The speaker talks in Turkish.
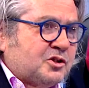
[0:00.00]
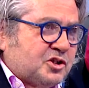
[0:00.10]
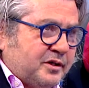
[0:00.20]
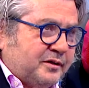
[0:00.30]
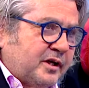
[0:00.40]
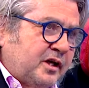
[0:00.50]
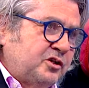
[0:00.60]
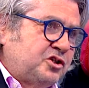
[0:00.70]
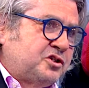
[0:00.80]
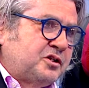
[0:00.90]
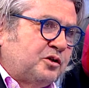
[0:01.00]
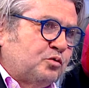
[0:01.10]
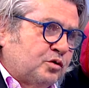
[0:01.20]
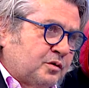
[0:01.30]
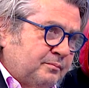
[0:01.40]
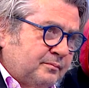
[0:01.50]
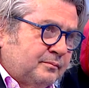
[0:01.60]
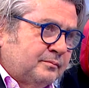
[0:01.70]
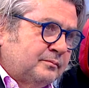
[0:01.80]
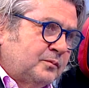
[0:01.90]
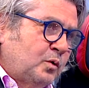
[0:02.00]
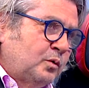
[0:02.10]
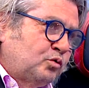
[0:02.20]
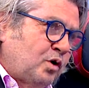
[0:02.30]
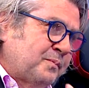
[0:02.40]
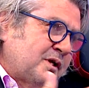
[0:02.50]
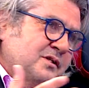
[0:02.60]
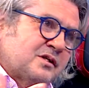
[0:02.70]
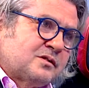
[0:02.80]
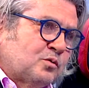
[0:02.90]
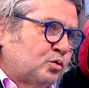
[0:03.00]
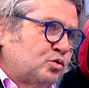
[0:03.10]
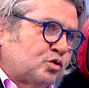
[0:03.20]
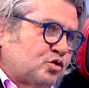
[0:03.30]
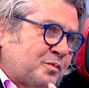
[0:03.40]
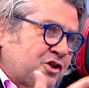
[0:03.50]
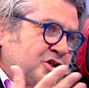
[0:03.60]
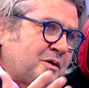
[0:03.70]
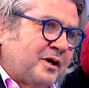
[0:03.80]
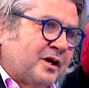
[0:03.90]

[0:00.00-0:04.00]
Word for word: dışlarındayken iş için gidiyordum. Evet. O toplasanız 30-35'tir